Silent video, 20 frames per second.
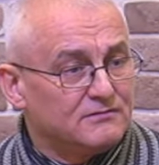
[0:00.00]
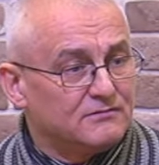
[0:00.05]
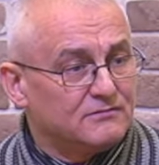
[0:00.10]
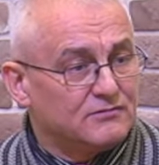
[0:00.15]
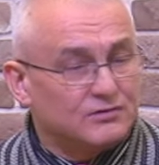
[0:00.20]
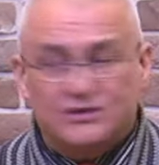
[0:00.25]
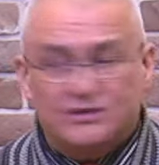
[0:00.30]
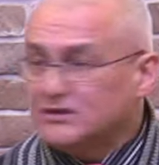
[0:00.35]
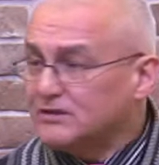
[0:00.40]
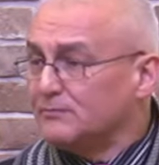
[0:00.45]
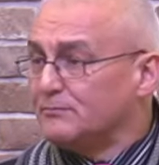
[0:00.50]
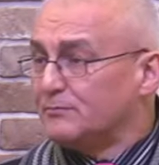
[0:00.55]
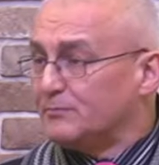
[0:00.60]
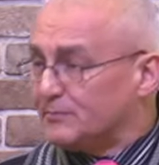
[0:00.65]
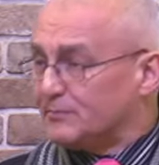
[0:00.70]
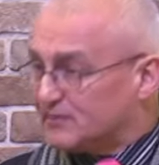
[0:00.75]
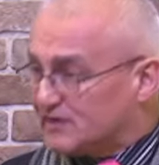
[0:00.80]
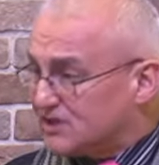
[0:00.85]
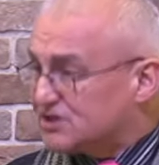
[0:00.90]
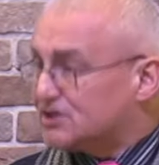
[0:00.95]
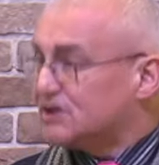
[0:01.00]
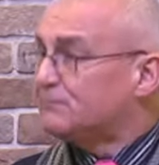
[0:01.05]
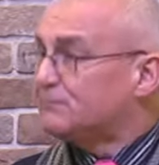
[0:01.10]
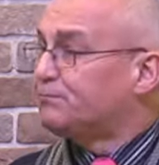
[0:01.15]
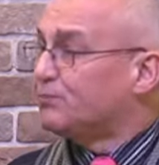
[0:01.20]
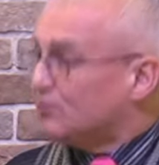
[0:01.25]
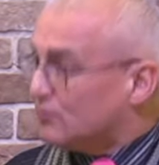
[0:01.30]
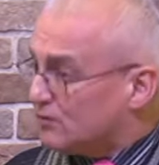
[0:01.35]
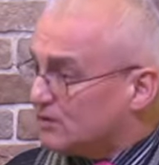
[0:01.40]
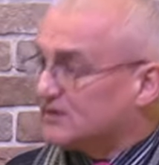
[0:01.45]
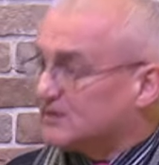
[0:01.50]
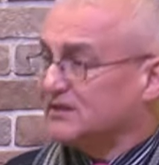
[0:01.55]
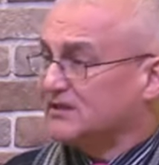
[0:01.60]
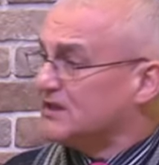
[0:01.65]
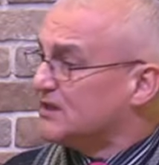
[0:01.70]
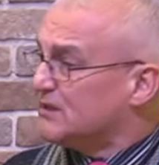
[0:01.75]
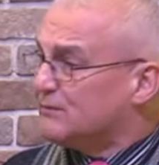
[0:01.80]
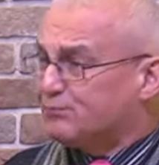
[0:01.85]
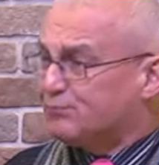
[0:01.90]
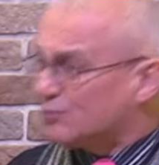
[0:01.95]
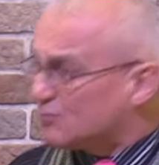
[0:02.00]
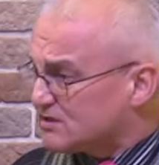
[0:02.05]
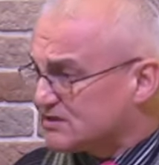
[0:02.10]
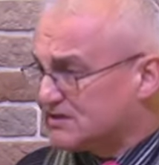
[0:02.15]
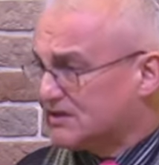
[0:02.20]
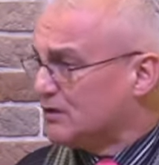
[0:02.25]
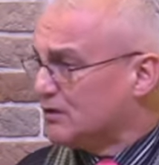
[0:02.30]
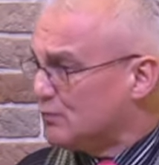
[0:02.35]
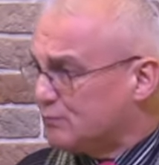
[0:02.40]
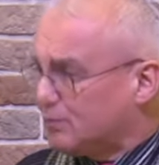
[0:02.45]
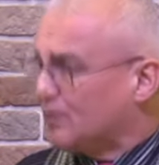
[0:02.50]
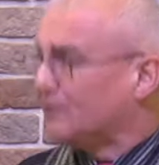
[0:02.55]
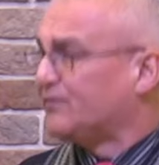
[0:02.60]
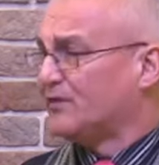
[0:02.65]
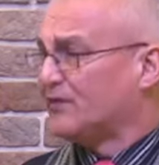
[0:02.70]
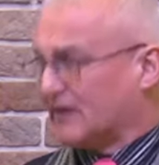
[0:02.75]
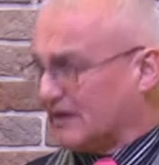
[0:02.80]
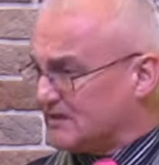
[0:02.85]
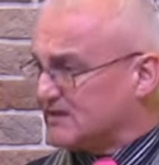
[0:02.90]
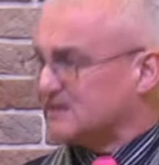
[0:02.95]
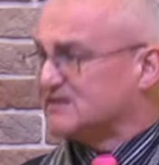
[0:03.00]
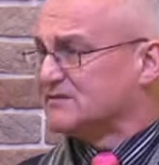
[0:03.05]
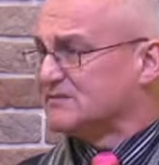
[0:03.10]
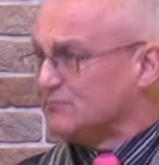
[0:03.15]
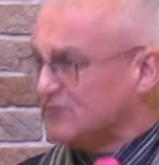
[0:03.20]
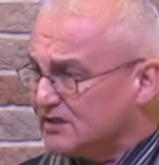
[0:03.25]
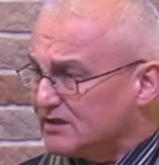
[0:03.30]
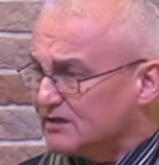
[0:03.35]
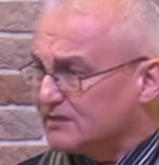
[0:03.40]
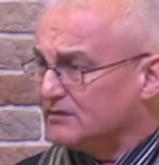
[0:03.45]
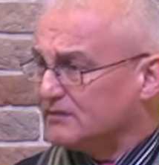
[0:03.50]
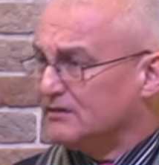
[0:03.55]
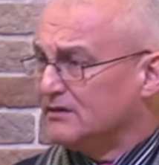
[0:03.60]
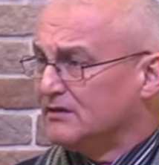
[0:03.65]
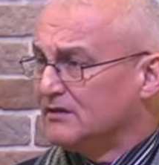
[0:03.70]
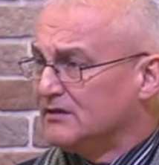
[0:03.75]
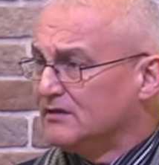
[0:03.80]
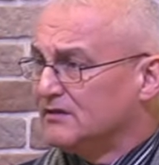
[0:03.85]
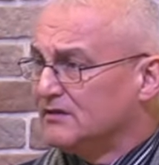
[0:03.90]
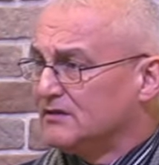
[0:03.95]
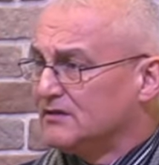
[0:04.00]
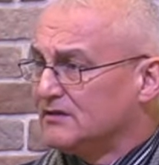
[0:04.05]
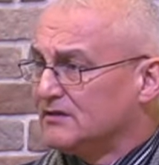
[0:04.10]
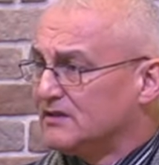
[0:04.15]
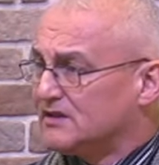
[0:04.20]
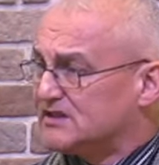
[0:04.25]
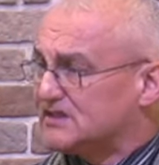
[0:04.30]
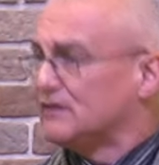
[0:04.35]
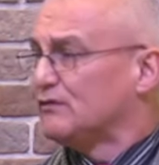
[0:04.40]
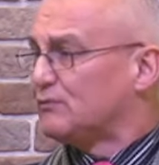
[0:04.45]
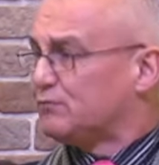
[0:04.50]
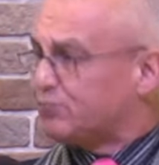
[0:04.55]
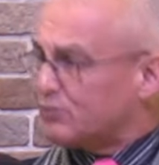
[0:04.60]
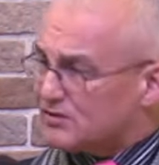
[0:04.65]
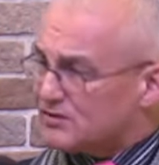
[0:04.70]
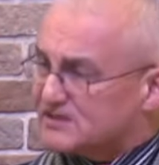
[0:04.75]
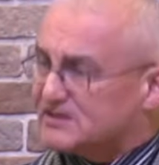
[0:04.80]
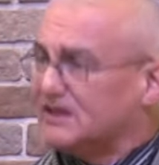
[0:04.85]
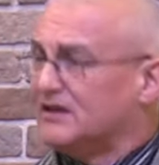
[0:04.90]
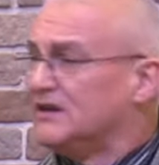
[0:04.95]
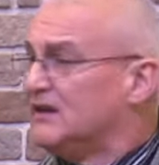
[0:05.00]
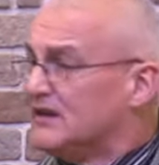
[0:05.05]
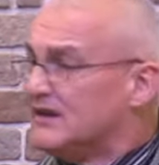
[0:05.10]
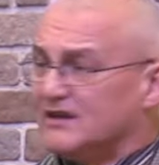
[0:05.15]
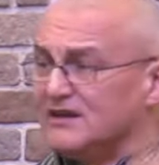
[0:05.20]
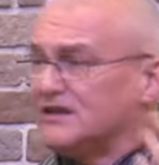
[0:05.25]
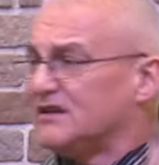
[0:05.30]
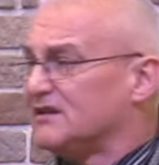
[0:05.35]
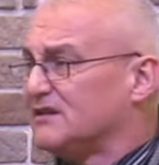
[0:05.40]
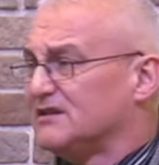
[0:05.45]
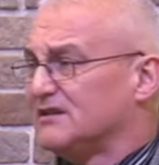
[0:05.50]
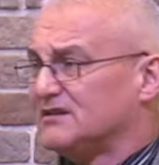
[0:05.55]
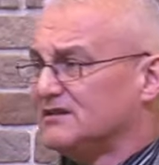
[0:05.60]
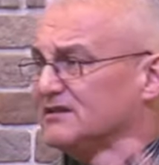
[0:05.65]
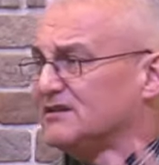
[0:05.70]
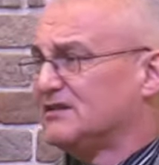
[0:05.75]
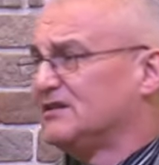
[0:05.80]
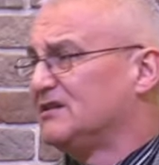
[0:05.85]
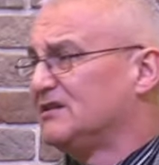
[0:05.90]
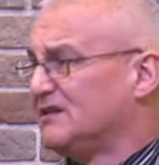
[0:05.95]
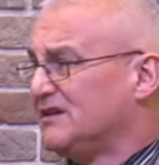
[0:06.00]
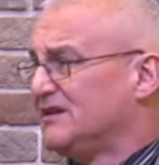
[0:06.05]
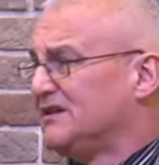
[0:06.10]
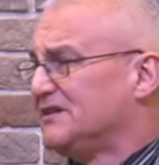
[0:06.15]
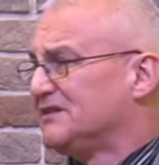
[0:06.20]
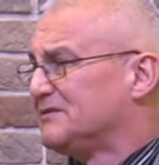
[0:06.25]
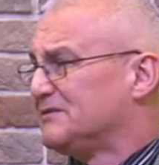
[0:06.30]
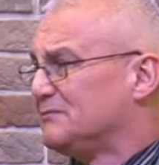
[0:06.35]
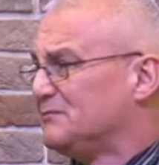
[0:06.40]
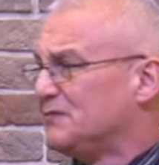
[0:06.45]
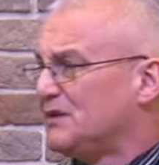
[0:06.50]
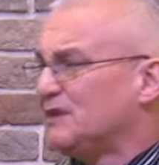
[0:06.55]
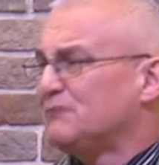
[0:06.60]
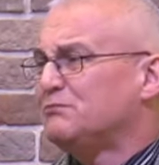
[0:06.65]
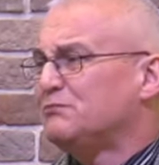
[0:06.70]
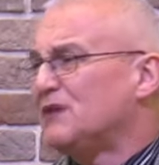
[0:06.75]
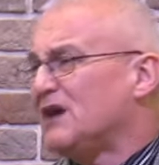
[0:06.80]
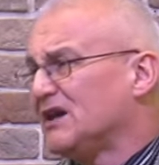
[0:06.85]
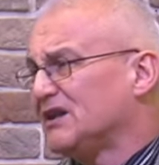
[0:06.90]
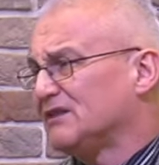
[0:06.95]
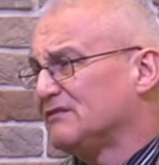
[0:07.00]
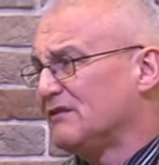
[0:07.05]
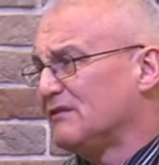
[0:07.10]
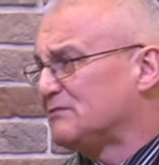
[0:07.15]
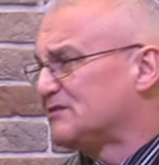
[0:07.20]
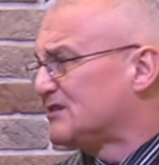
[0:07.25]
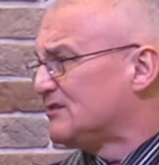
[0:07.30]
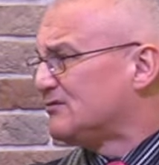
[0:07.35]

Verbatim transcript: Вот это, значит, плод – это не просто любовь, радость, мир. Знаете, вот просто э, мы обманываемся,